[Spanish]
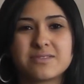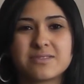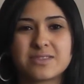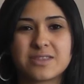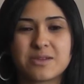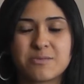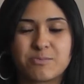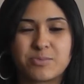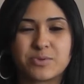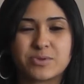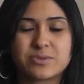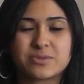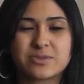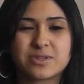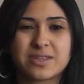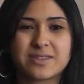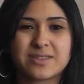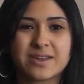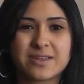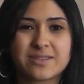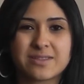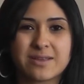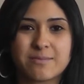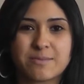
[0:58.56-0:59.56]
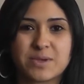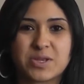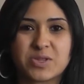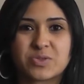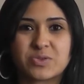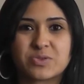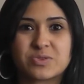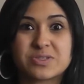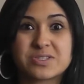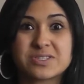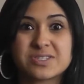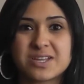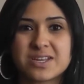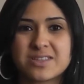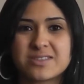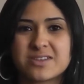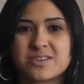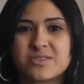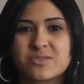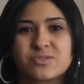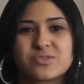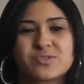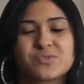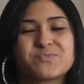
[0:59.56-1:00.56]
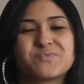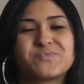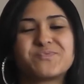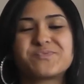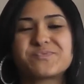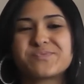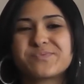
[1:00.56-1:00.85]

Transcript: tipos de tratamientos estéticos.